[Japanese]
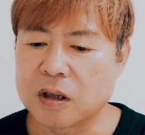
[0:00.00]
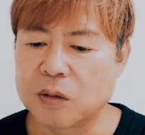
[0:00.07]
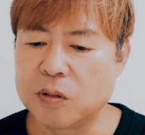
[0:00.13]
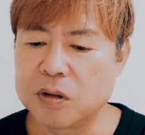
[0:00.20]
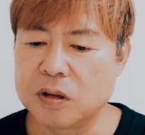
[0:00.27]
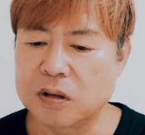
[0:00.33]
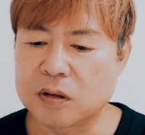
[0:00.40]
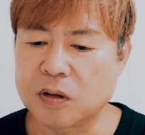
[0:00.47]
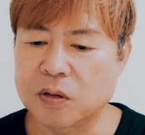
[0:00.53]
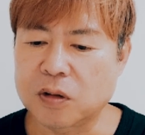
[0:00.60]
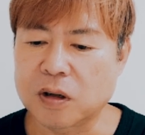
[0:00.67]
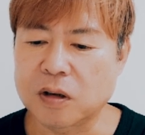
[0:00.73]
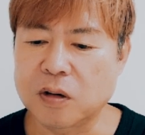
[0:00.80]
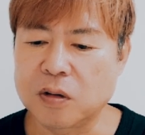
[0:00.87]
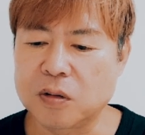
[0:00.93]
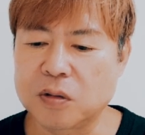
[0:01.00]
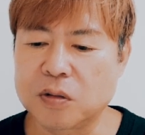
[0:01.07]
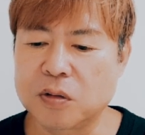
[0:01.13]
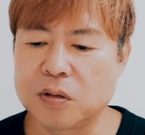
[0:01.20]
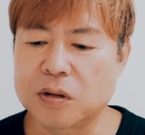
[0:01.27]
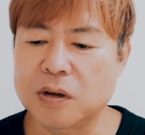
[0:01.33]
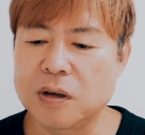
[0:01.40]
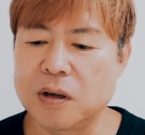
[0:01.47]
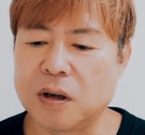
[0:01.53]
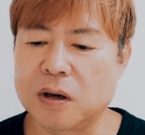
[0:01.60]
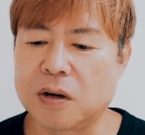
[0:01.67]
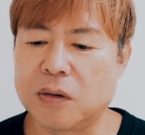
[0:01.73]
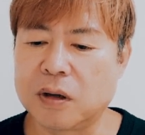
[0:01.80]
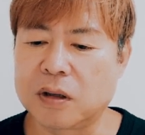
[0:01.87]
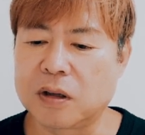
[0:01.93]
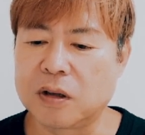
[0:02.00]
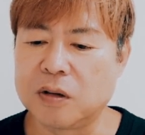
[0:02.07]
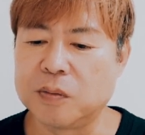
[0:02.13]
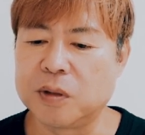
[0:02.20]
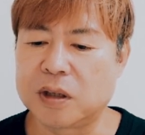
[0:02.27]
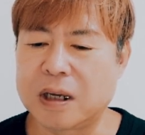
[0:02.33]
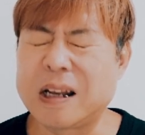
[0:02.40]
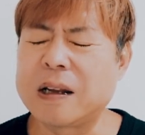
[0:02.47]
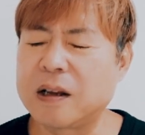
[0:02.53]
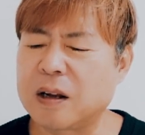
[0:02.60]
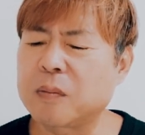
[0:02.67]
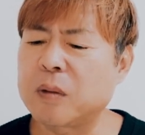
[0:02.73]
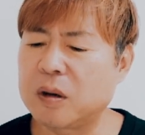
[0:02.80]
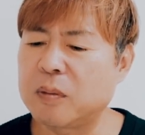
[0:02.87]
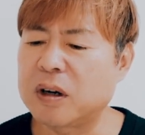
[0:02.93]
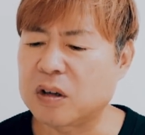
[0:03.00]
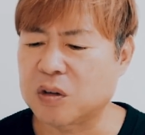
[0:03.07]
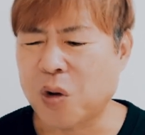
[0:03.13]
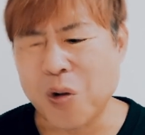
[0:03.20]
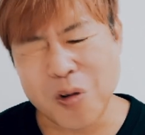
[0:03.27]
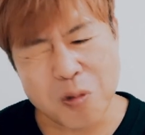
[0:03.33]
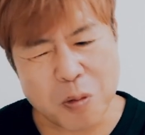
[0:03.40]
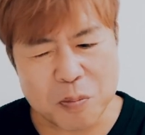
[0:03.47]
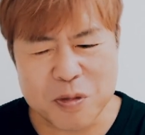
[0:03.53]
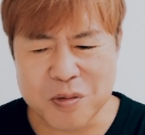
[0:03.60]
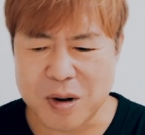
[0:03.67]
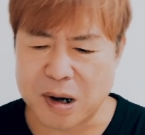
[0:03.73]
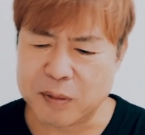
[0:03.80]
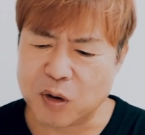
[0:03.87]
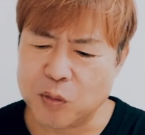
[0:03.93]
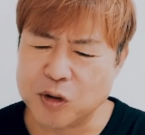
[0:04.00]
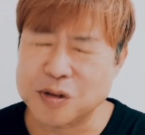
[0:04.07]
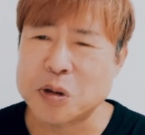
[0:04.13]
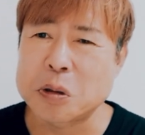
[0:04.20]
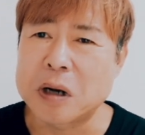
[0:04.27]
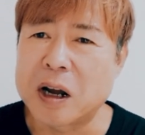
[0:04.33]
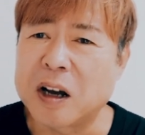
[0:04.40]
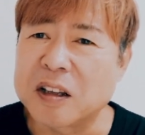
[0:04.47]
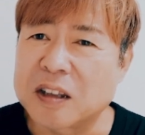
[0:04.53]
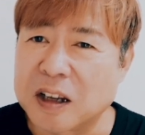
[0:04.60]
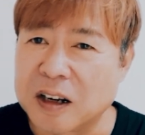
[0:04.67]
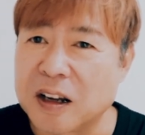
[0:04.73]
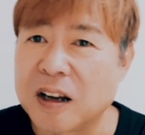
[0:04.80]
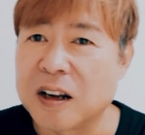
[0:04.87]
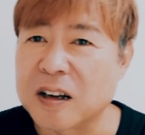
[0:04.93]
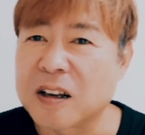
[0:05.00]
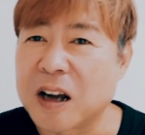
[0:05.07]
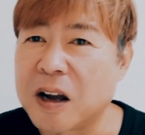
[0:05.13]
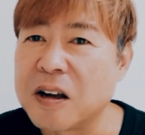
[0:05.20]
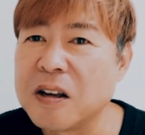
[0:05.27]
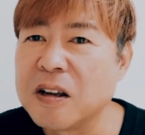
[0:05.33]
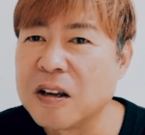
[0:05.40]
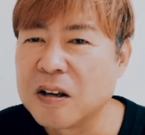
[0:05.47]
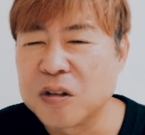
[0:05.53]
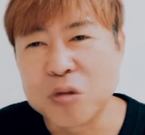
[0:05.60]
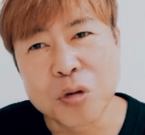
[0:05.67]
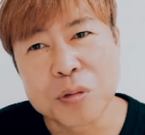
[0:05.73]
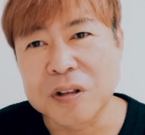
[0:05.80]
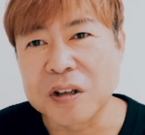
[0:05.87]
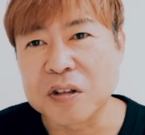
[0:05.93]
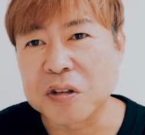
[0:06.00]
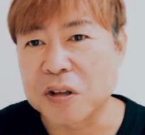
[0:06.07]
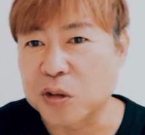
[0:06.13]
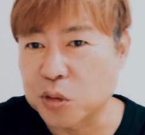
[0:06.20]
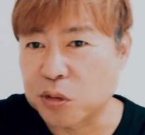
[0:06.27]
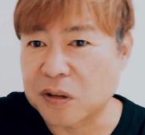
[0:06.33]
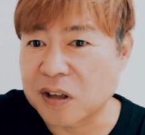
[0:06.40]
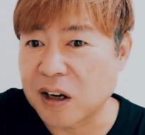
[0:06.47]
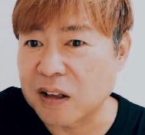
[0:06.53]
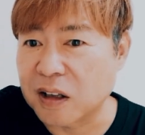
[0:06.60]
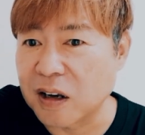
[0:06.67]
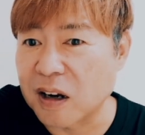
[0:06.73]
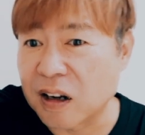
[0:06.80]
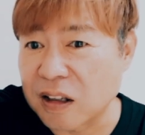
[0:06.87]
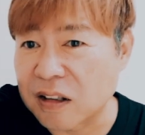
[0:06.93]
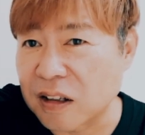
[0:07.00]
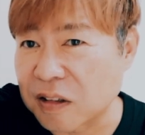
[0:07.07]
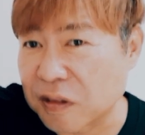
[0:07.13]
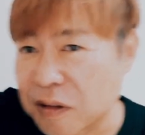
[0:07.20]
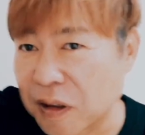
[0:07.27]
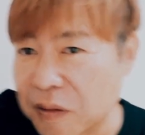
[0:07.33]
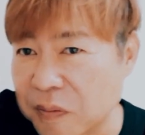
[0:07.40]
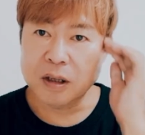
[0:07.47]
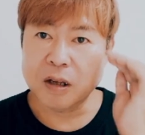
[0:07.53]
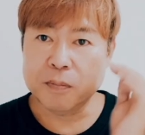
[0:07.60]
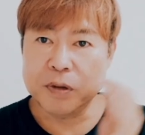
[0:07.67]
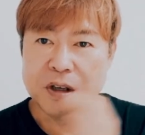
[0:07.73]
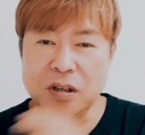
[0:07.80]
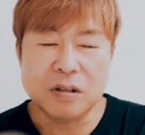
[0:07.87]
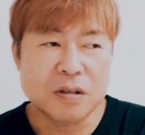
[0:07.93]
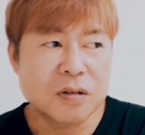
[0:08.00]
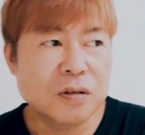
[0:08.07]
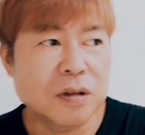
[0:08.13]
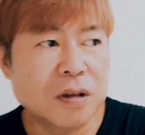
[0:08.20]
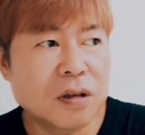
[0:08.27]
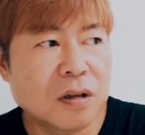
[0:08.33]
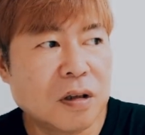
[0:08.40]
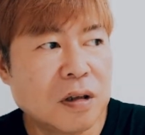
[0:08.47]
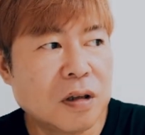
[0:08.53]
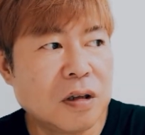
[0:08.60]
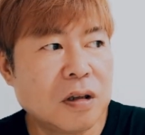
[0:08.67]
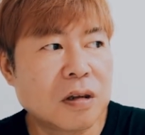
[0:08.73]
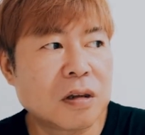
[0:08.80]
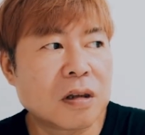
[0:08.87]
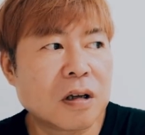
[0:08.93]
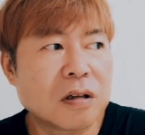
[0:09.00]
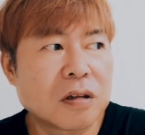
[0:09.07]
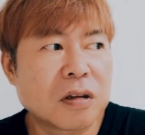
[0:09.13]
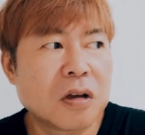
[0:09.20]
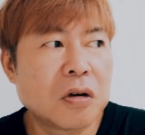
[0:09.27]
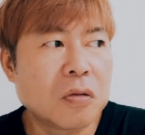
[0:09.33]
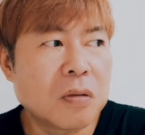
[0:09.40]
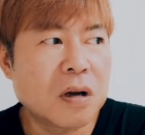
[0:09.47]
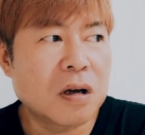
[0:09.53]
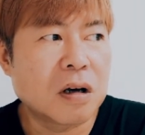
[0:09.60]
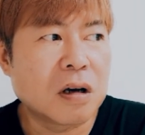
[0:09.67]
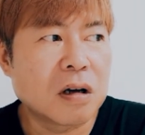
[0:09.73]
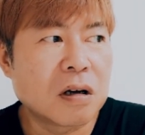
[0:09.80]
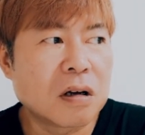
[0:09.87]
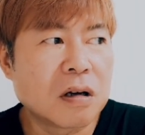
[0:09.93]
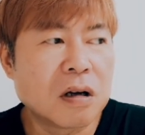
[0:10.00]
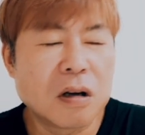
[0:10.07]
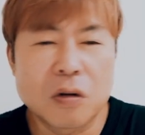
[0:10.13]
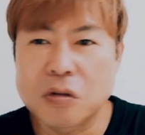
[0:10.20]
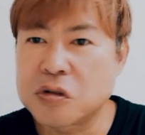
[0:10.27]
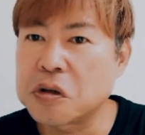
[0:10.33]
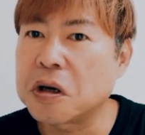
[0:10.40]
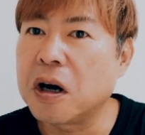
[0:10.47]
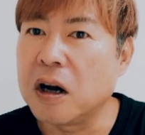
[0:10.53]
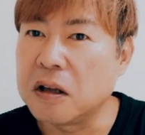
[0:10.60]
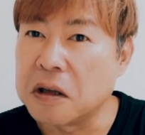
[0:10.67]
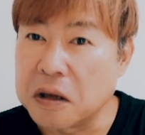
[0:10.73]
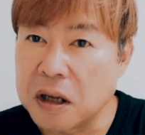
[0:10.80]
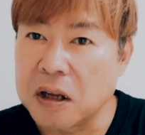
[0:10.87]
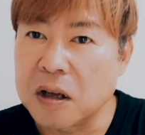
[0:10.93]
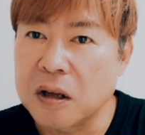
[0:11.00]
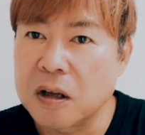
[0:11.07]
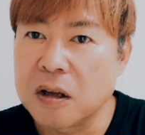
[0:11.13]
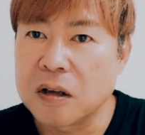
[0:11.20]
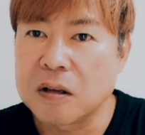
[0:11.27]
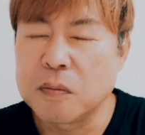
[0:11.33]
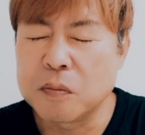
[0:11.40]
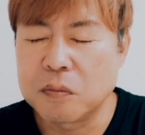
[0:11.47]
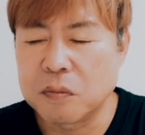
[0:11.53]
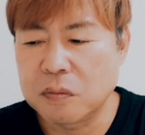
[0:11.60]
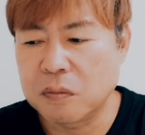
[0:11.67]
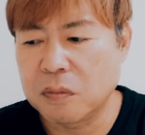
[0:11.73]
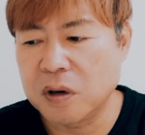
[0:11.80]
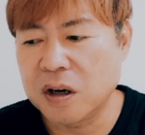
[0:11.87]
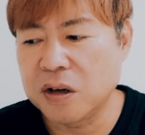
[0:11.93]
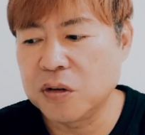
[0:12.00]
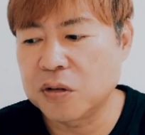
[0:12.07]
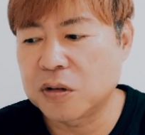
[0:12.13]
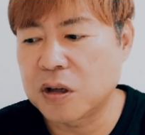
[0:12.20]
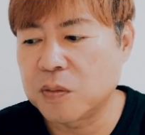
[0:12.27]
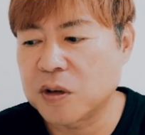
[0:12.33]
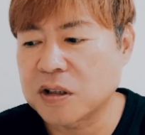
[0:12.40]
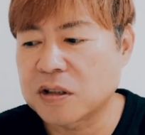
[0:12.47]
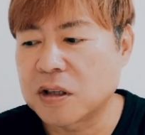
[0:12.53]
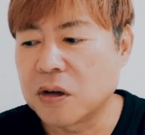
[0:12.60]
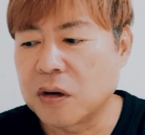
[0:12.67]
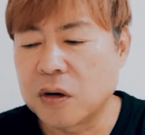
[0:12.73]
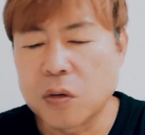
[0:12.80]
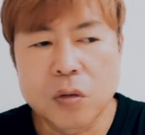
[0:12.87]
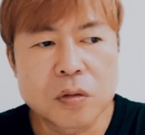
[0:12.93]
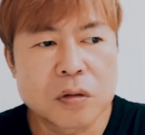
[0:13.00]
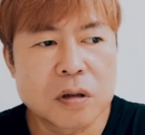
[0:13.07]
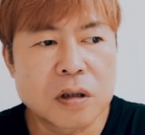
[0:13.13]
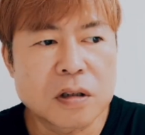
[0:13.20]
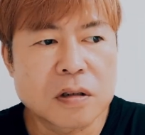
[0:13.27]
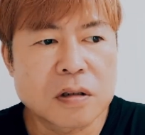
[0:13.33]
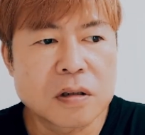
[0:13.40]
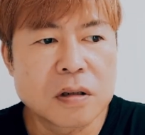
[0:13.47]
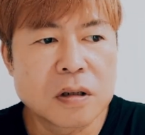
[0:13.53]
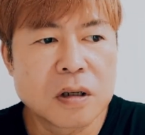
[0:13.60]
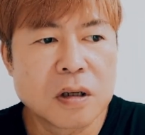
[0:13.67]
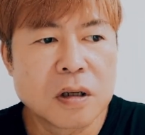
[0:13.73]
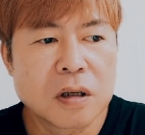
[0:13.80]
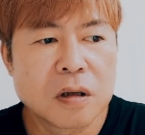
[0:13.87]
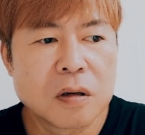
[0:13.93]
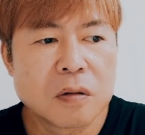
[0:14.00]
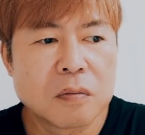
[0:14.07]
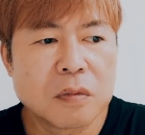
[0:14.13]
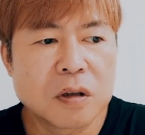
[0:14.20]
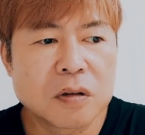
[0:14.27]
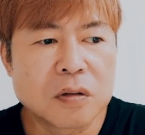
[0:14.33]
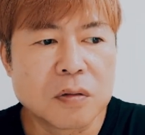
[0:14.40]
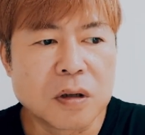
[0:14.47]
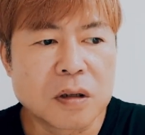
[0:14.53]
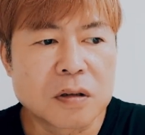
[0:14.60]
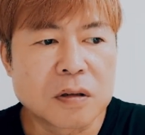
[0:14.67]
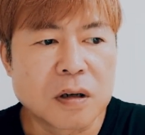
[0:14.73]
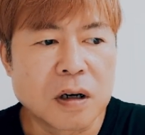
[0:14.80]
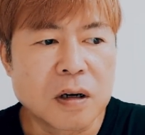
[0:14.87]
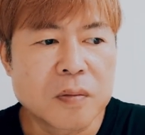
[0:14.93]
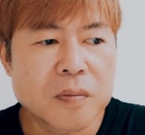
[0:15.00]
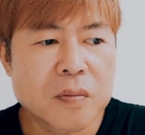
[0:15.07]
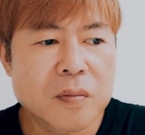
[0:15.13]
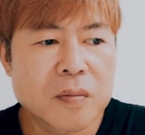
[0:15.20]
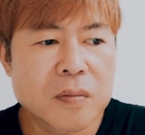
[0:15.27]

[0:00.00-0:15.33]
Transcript: 多分ですけど、タケルとクロちゃん入れ替わってるみたいな。まあまあ、この部分はあんま面白くなかったな、なんか。ノブさんにしてはちょっと冴えてなかったですね。ただ、ビッシュにに行ったっていうのは、あの、シュガーでね、前言ってましたよね、6月末のやつか。